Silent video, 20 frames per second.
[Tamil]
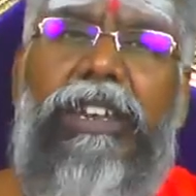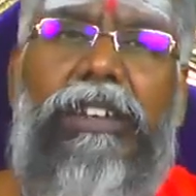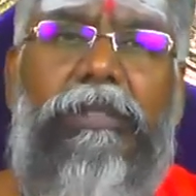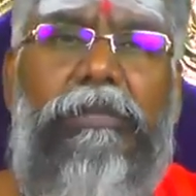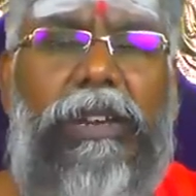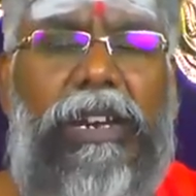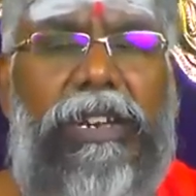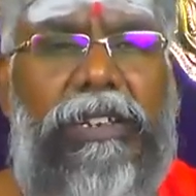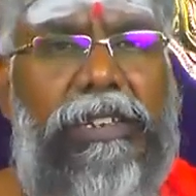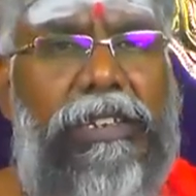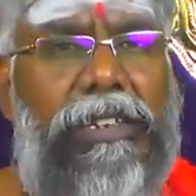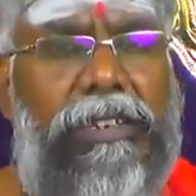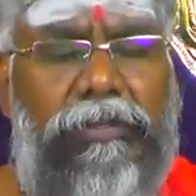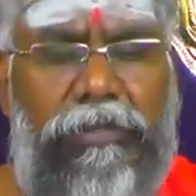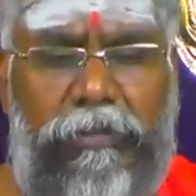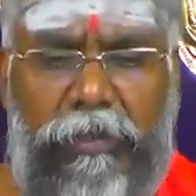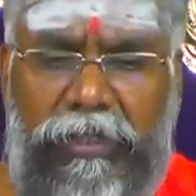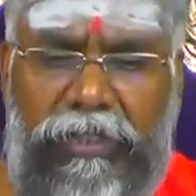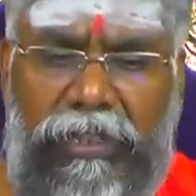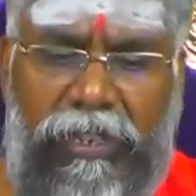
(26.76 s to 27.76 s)
வண்டியில் மாட்டி
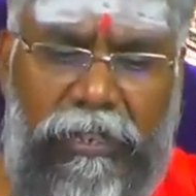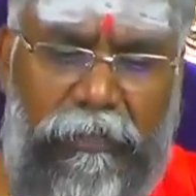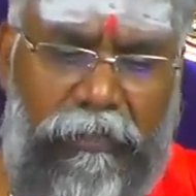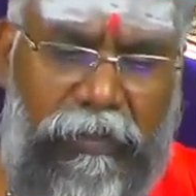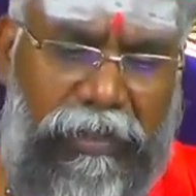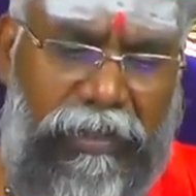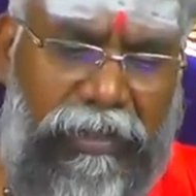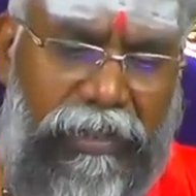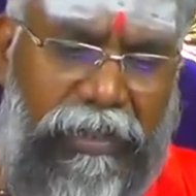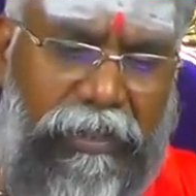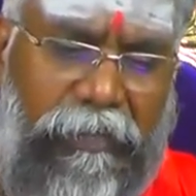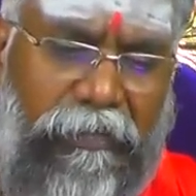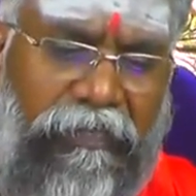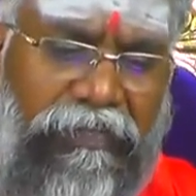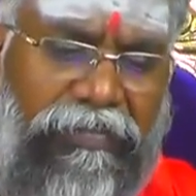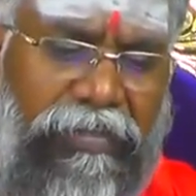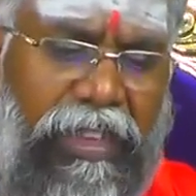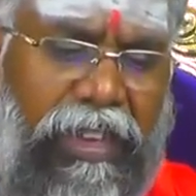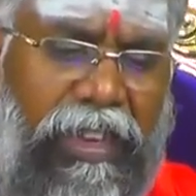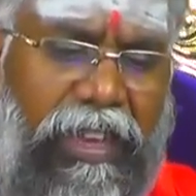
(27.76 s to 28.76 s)
விபத்து ஏற்படுது
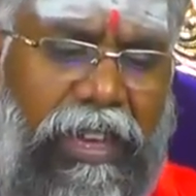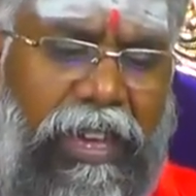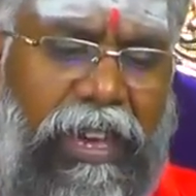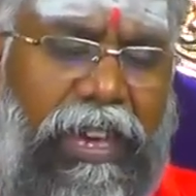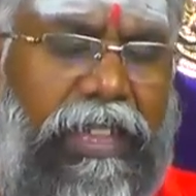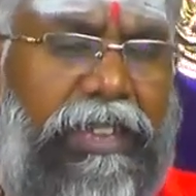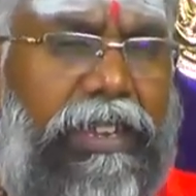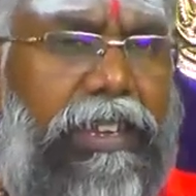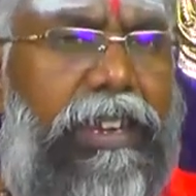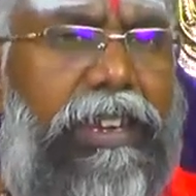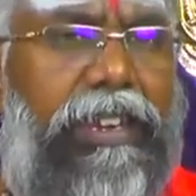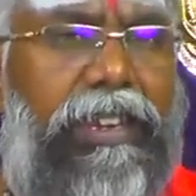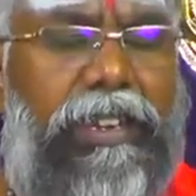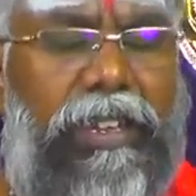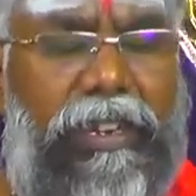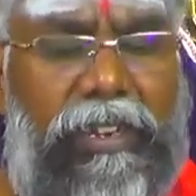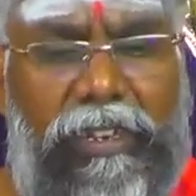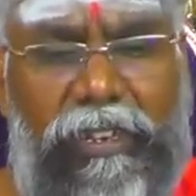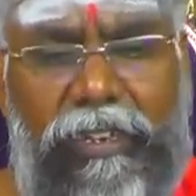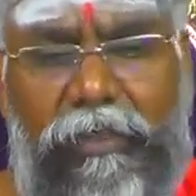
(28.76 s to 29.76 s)
அதனால்
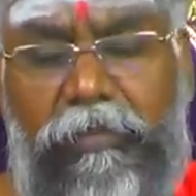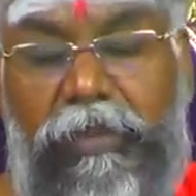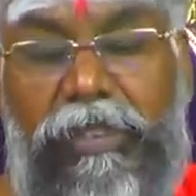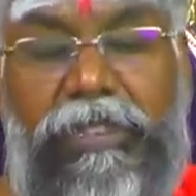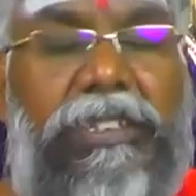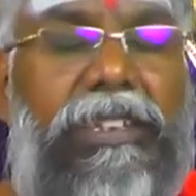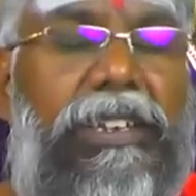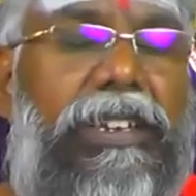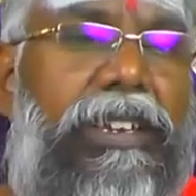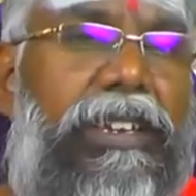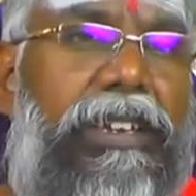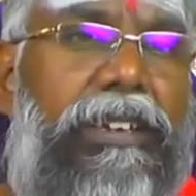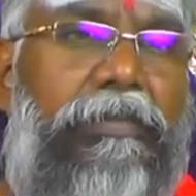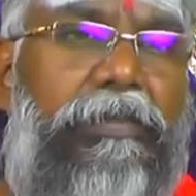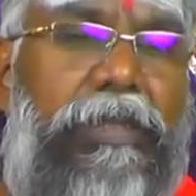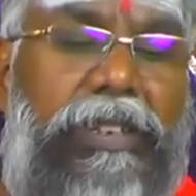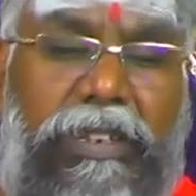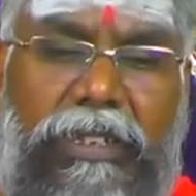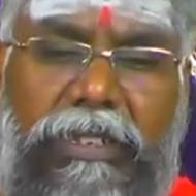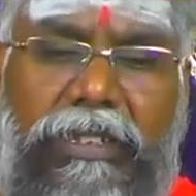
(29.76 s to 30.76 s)
நிறைய பிரச்சனைகளை
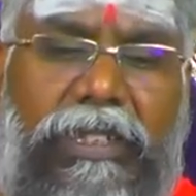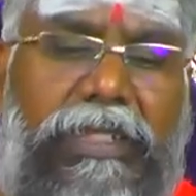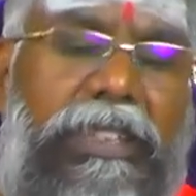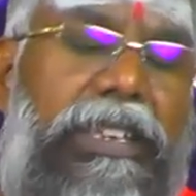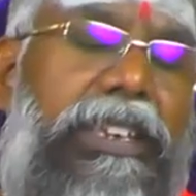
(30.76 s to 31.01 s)
பெண்கள்